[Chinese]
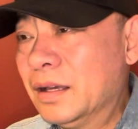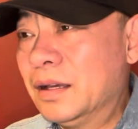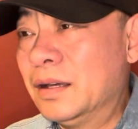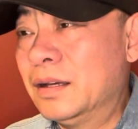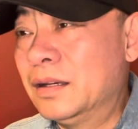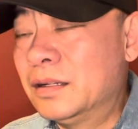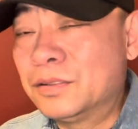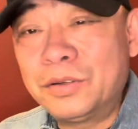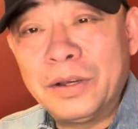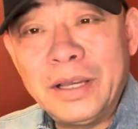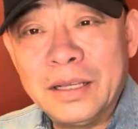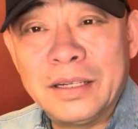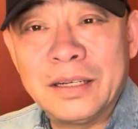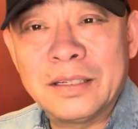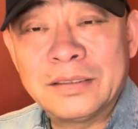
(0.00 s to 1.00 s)
呃，所以
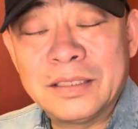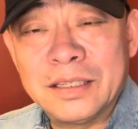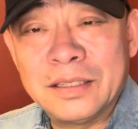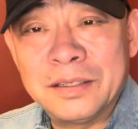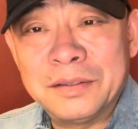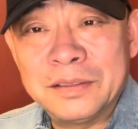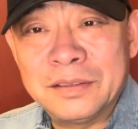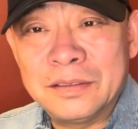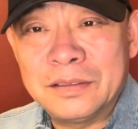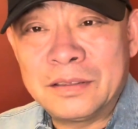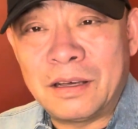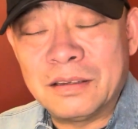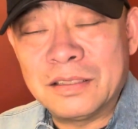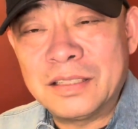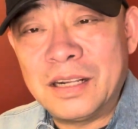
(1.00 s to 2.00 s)
这个这个
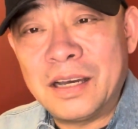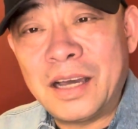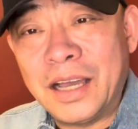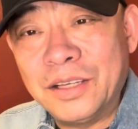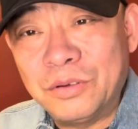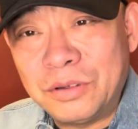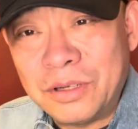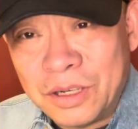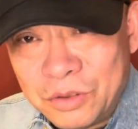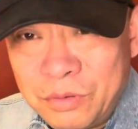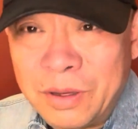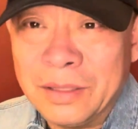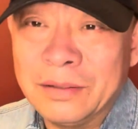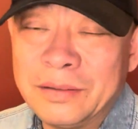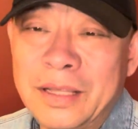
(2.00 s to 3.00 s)
陶思亮还有点
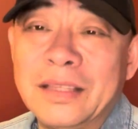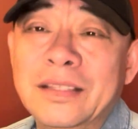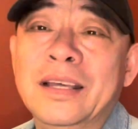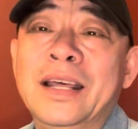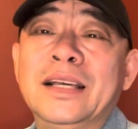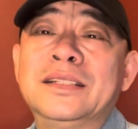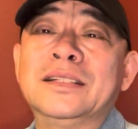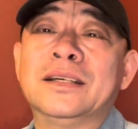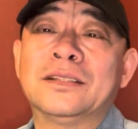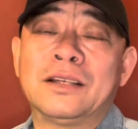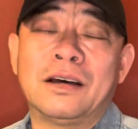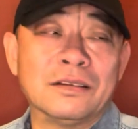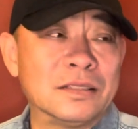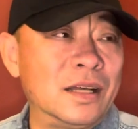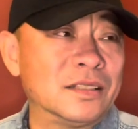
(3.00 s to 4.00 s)
冤，但你联系了
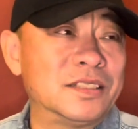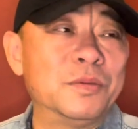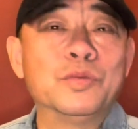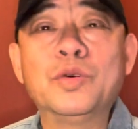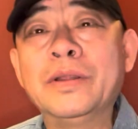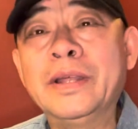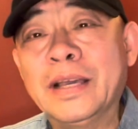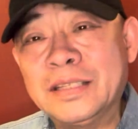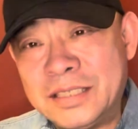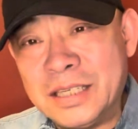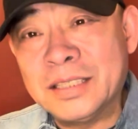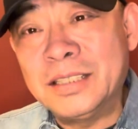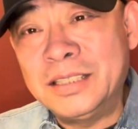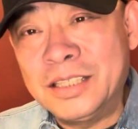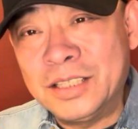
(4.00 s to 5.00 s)
陶思亮这么多年写
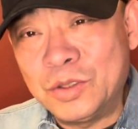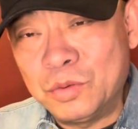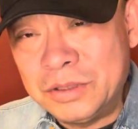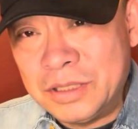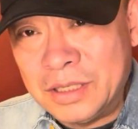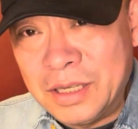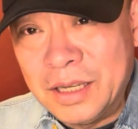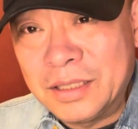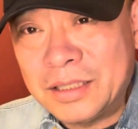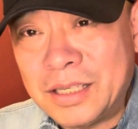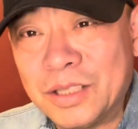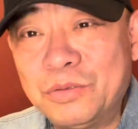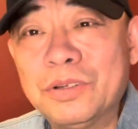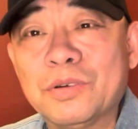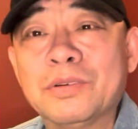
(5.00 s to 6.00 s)
的那些东西，他
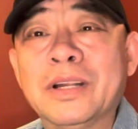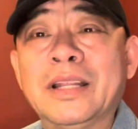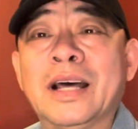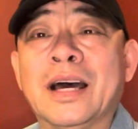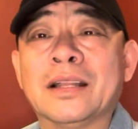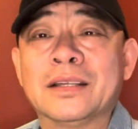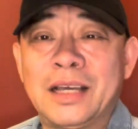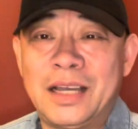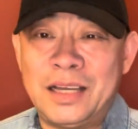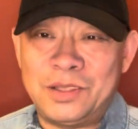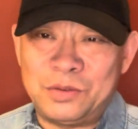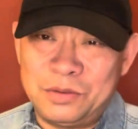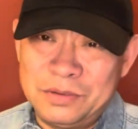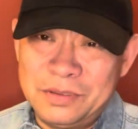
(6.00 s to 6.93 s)
对于共产党的态度